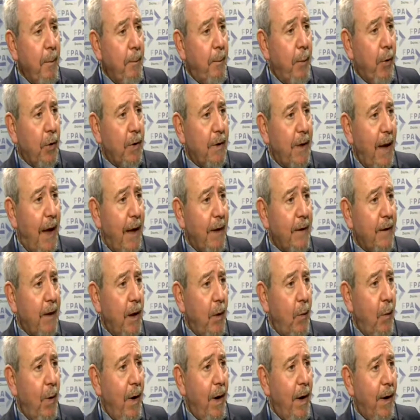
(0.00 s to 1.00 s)
più
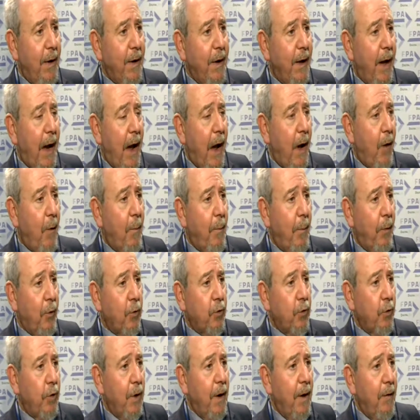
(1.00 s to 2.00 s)
importante è quella di creare un
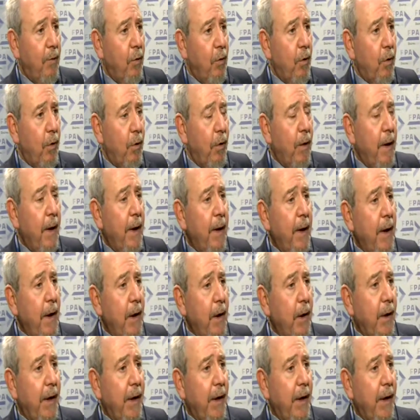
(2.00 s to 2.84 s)
posto di lavoro